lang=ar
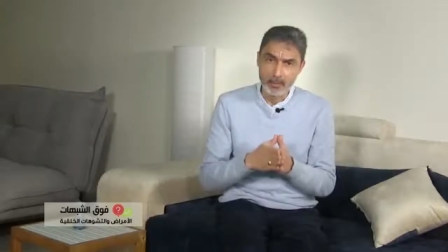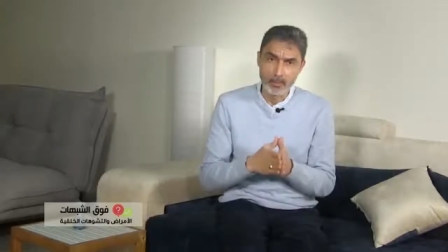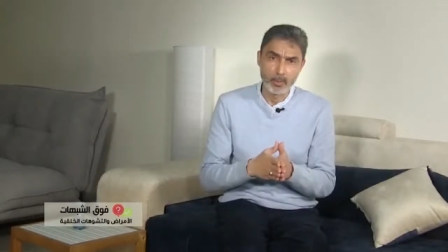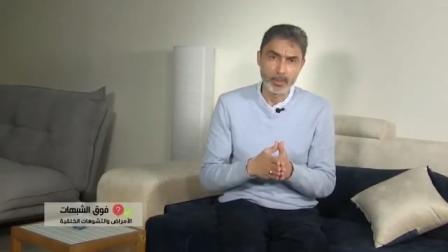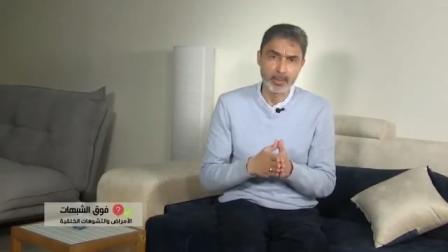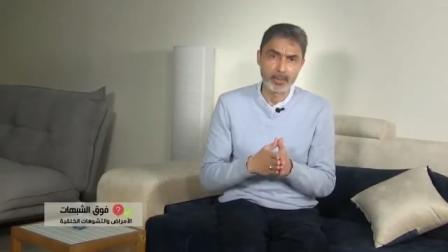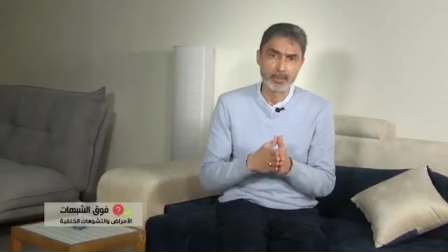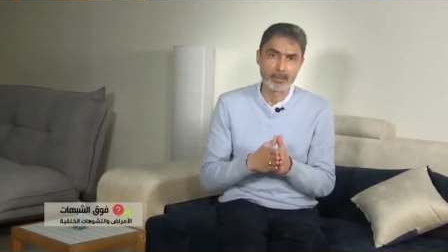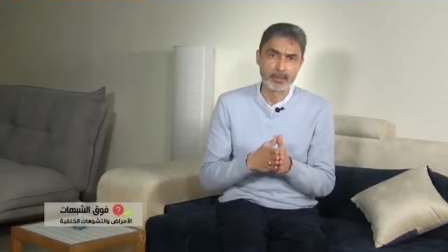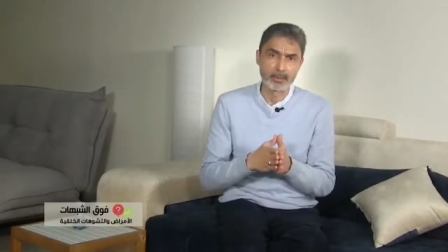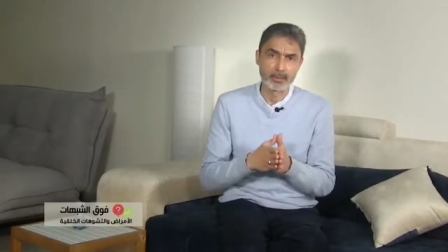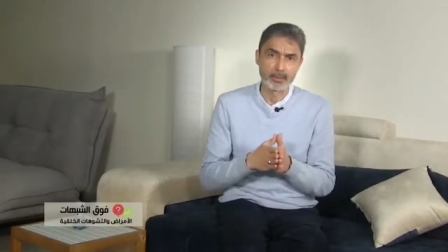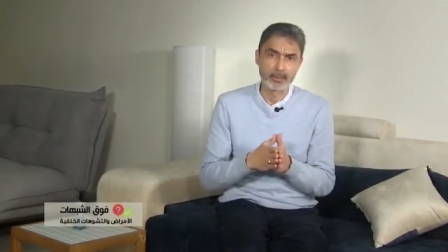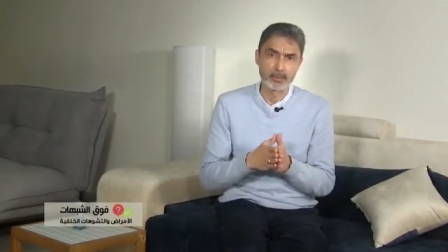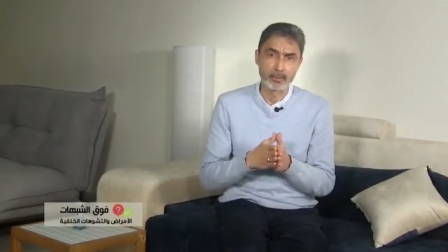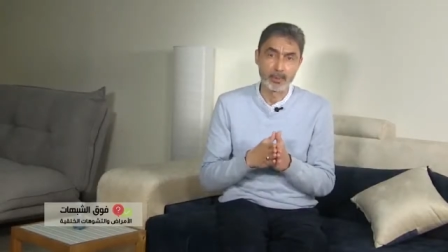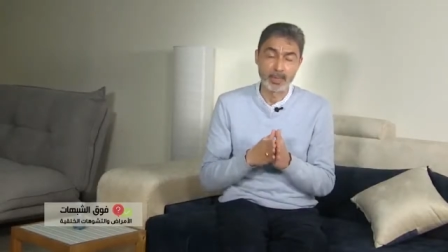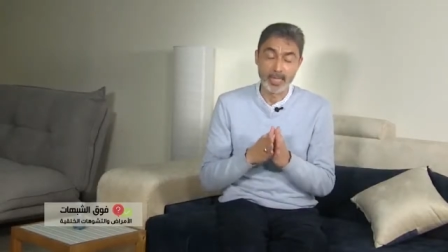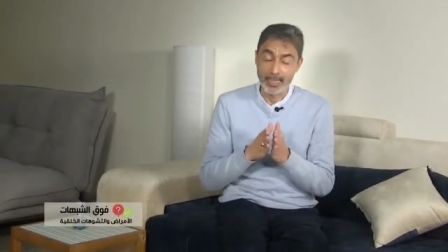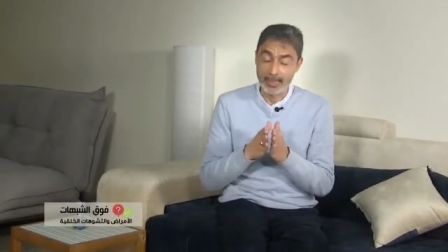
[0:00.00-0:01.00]
المحيط
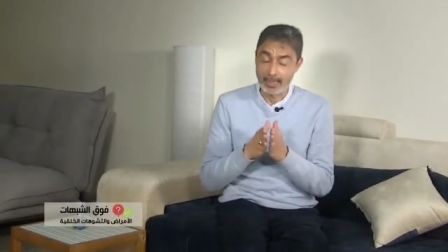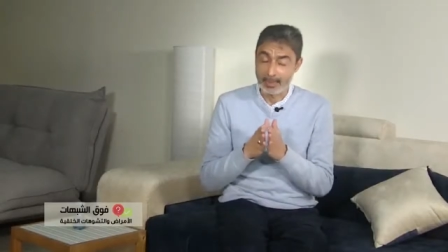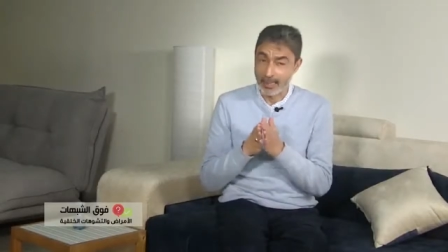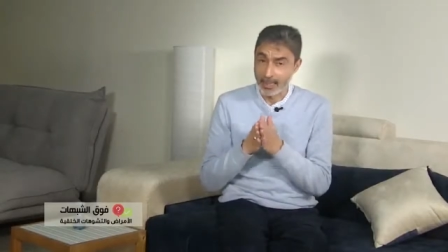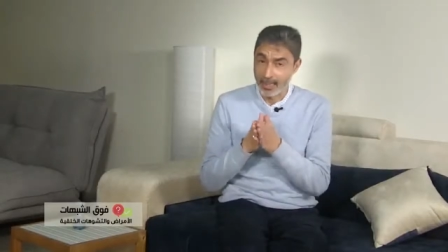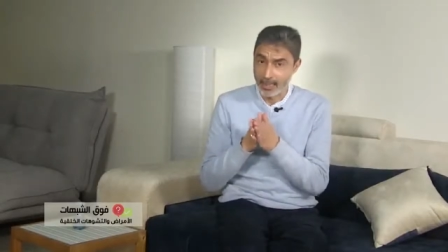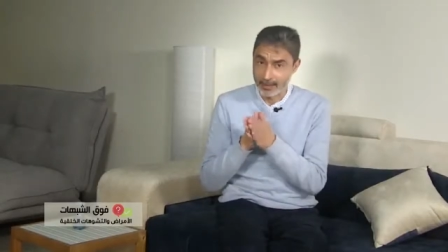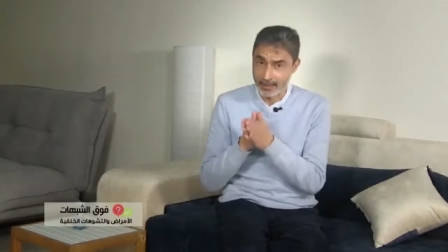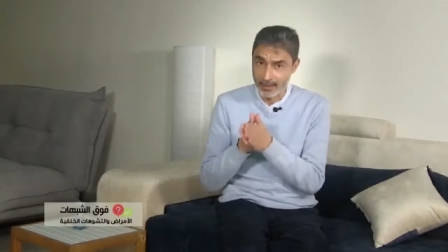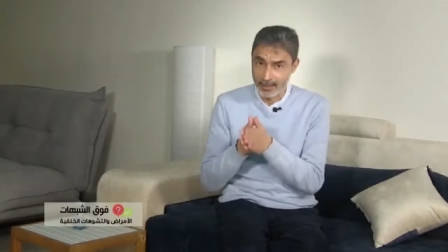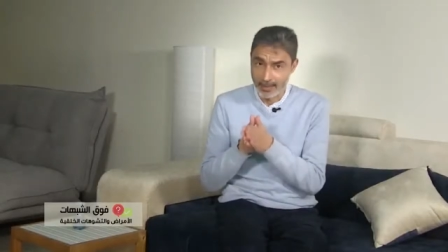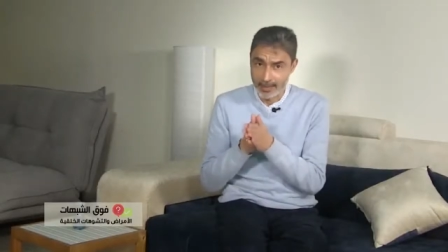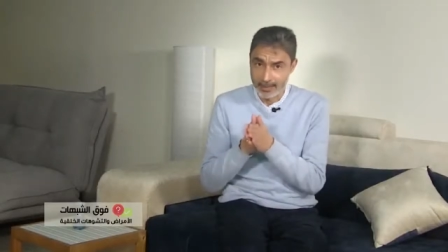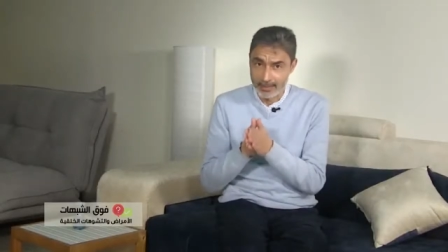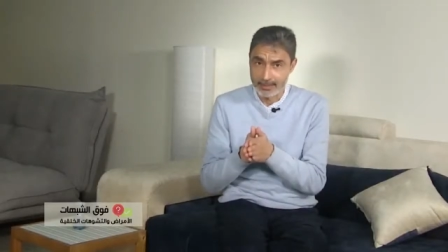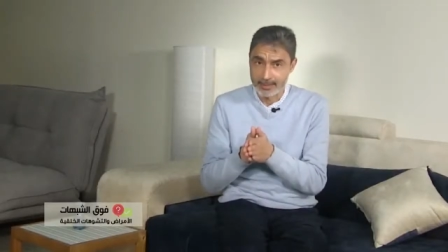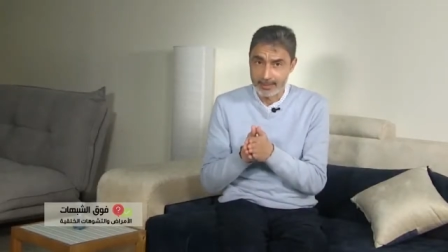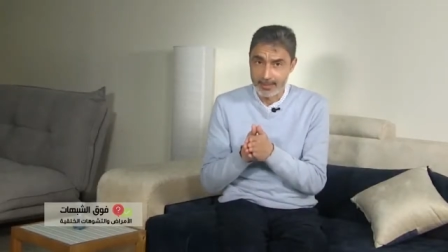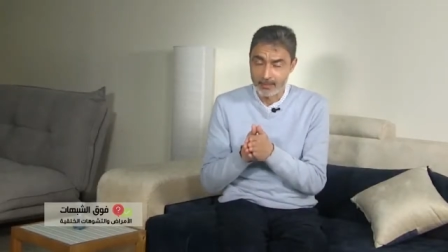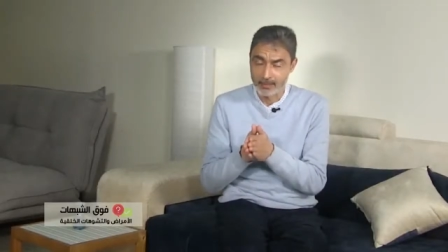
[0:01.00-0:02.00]
ولكن هذا
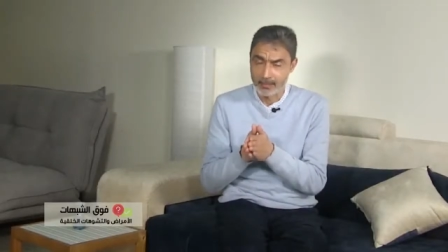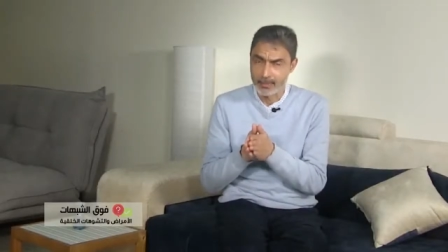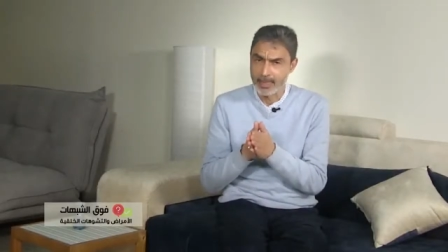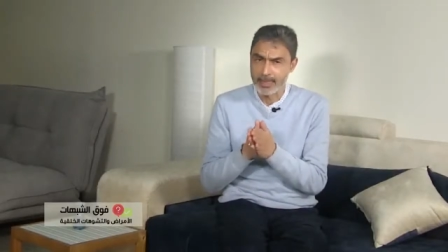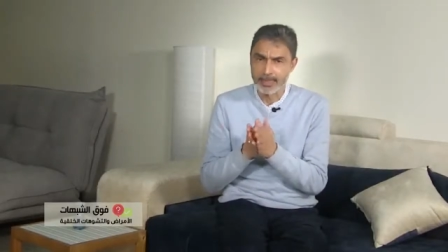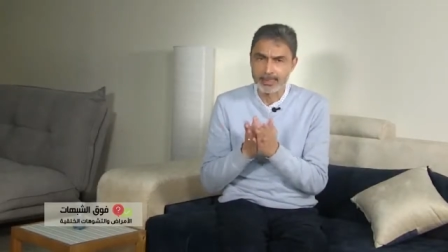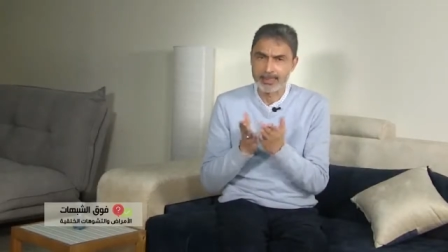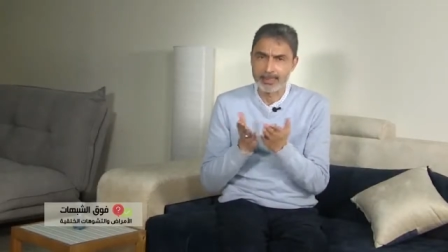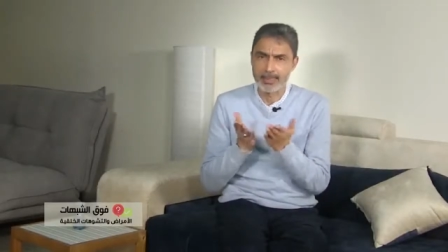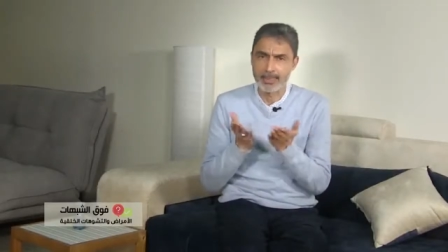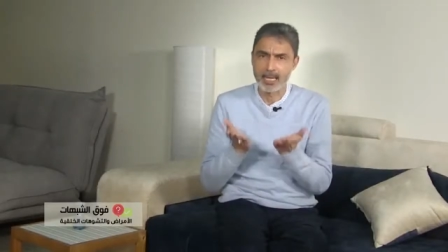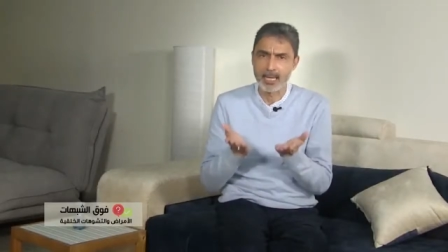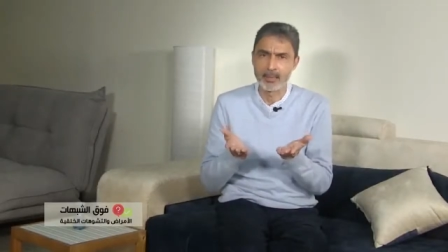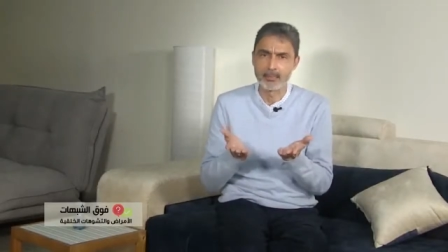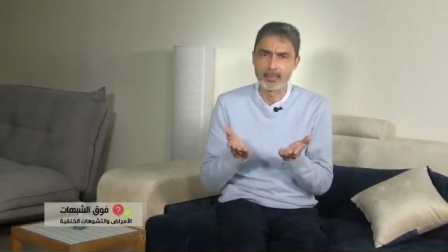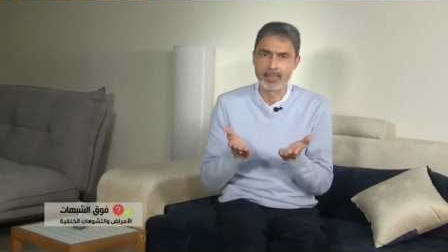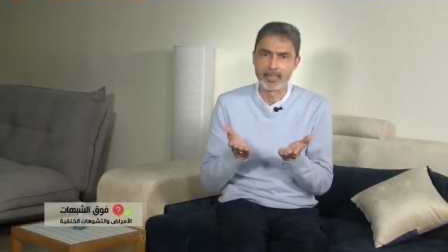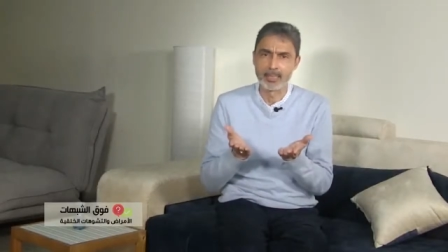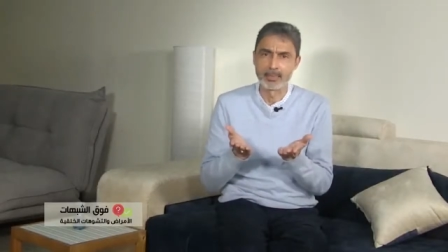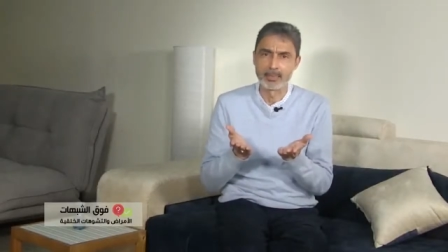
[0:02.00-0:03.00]
الأنسب ليس
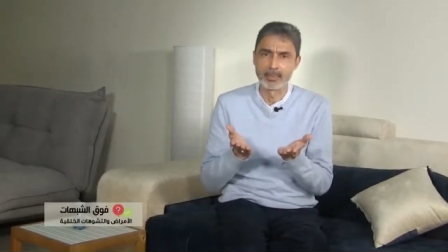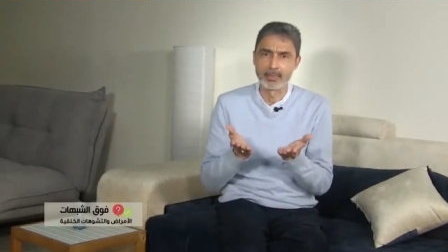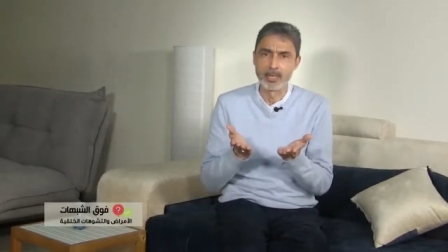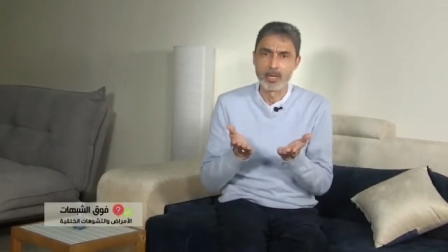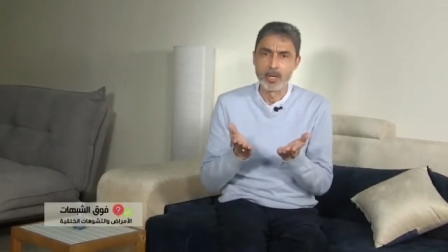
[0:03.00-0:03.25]
كاملا